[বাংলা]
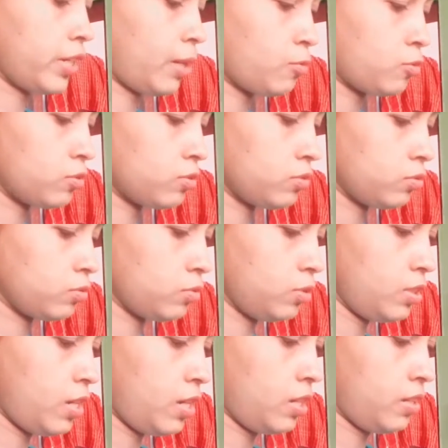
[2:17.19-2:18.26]
কেমন
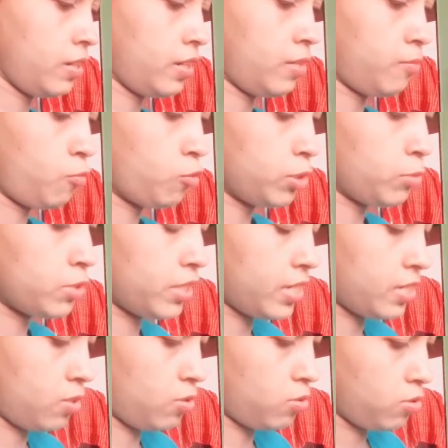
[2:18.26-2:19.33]
ইয়ে পচে পচে
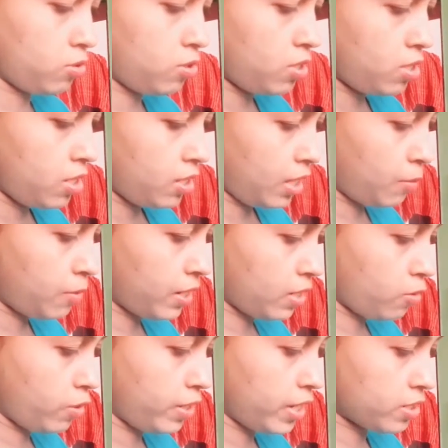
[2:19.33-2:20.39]
গেছিলো কেমন
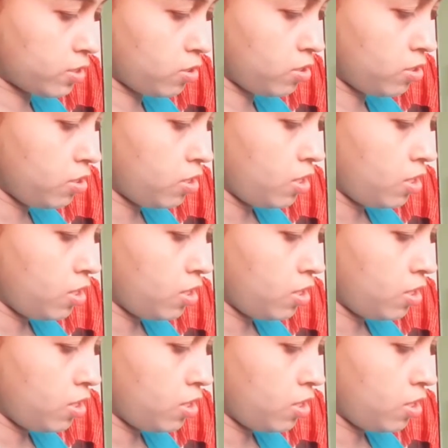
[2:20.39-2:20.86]
একটা হয়ে গেছিলো